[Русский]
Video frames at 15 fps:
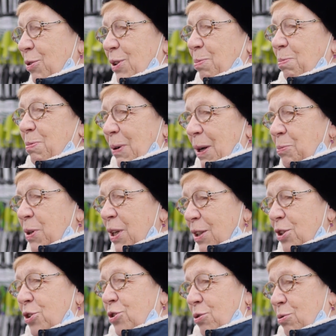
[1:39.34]
вот по
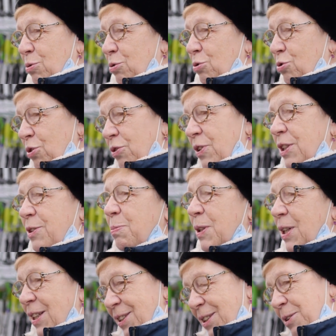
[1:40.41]
мелочи, но еще весь
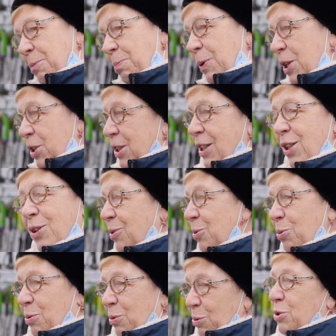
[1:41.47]
магазин не прошли,
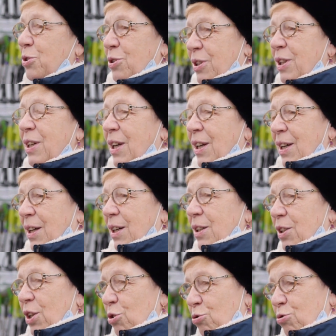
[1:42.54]
но очень
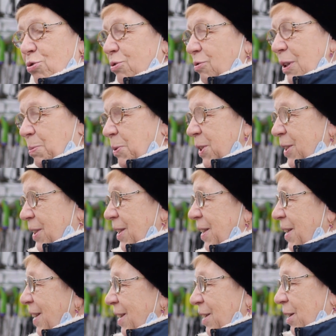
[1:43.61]
хорошо вообще.
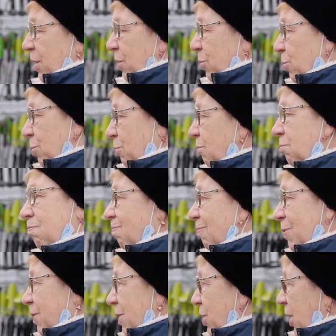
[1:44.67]
Ну,
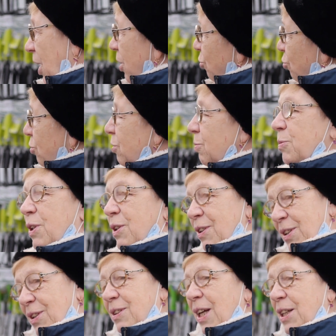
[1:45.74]
так что
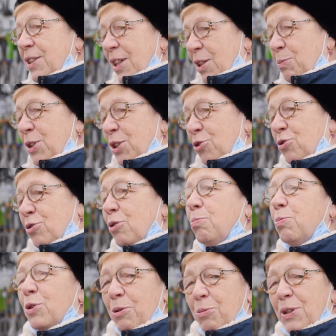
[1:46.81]
мы надеемся, что
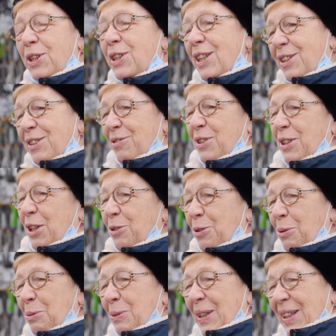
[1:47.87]
будем здесь в
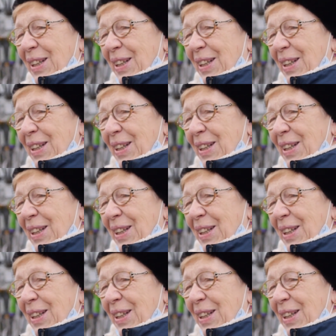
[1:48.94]
основном